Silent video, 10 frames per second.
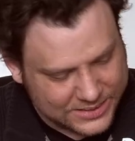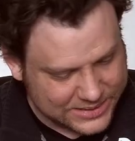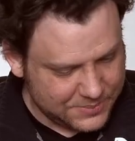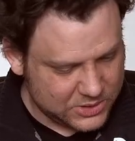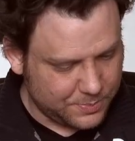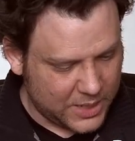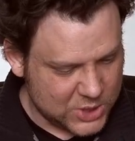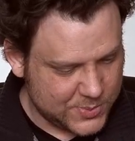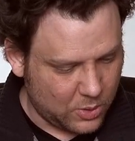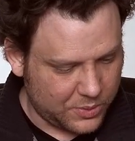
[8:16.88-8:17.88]
Es gibt zum
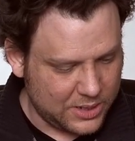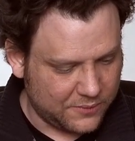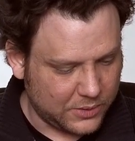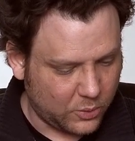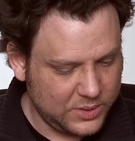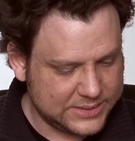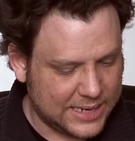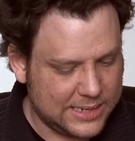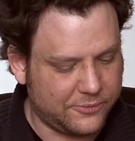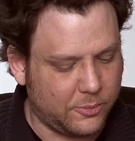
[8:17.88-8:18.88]
Beispiel auch hier auf der
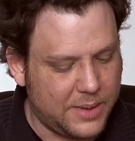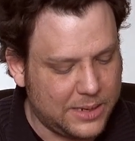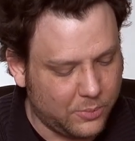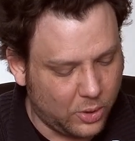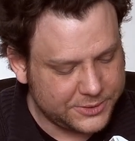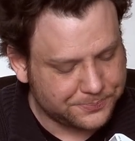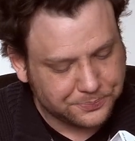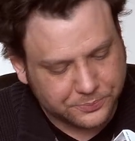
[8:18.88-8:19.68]
Rückseite vom Mainboard